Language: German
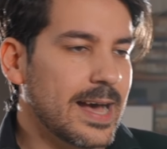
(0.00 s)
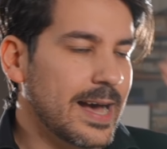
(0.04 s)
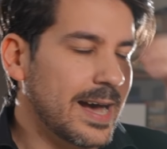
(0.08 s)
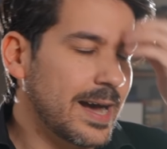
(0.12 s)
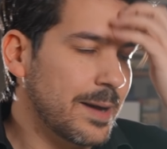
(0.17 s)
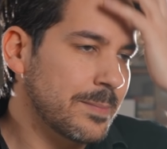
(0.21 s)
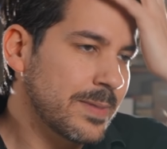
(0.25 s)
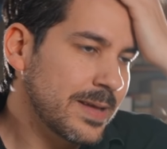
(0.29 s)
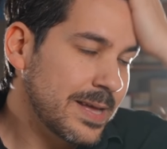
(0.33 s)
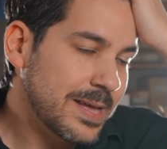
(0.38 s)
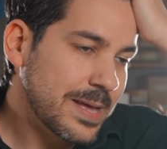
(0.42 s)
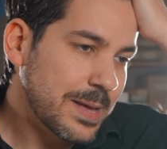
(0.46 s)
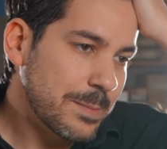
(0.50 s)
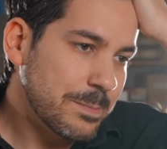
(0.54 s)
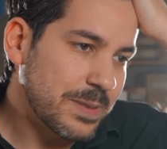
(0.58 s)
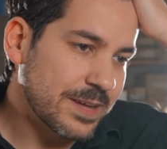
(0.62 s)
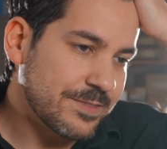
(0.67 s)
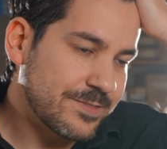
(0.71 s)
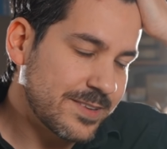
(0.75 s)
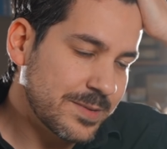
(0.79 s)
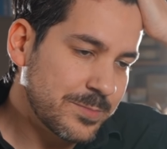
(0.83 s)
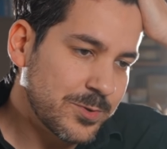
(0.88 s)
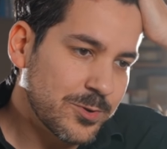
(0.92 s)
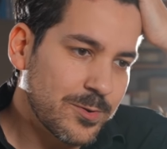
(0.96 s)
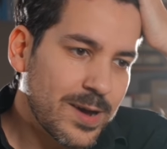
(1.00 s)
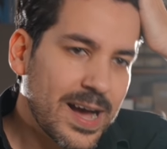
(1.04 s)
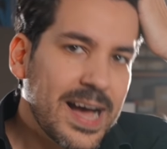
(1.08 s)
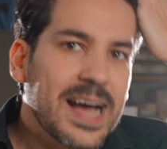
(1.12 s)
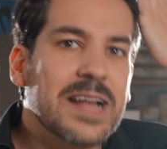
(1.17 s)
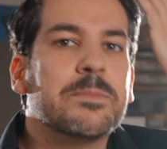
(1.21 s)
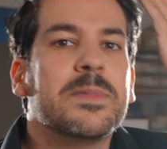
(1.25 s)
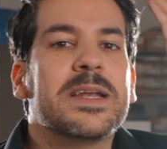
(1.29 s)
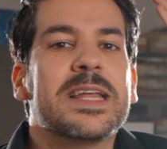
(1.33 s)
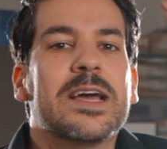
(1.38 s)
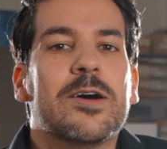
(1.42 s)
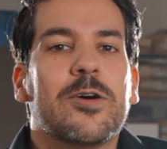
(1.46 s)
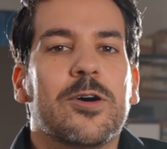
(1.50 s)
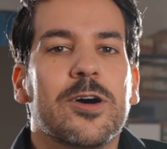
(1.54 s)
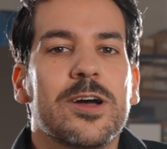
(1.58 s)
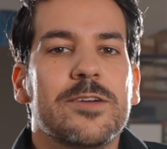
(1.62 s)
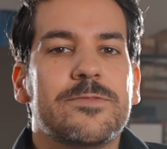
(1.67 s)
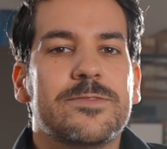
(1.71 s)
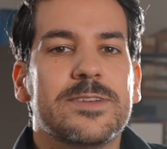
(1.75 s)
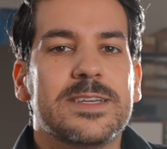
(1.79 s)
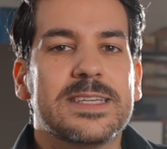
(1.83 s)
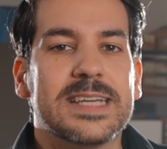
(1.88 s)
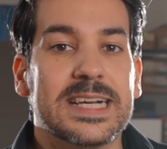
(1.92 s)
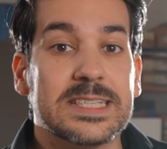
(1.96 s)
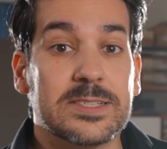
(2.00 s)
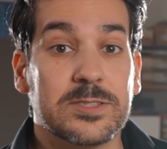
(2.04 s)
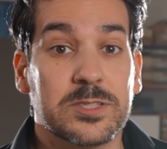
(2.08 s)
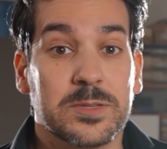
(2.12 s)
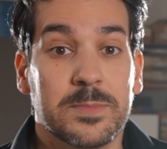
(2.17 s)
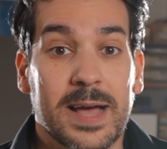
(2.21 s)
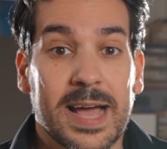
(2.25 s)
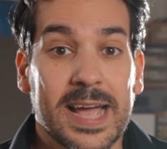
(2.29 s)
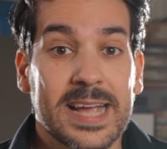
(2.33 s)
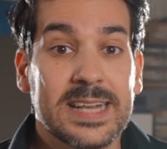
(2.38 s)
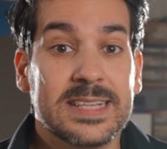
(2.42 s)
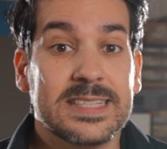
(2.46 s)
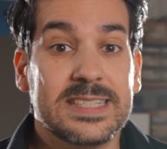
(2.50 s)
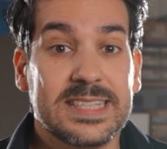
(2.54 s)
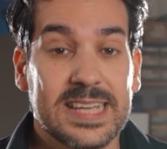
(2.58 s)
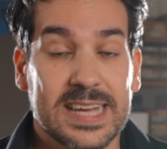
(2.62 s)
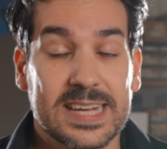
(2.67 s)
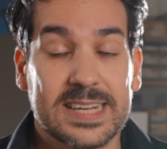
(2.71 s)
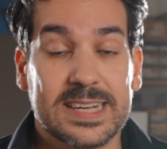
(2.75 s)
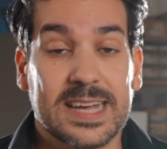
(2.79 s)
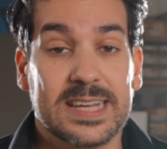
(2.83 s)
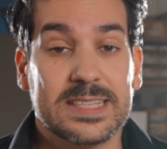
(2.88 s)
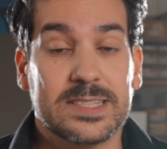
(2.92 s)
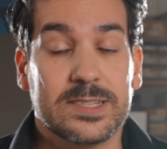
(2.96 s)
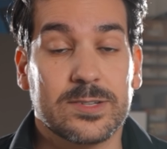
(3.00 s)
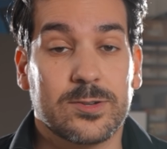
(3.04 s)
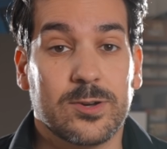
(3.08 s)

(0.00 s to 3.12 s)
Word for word: Ähm, bei Film Noir hat man ja häufig, also zum einen sehr krasse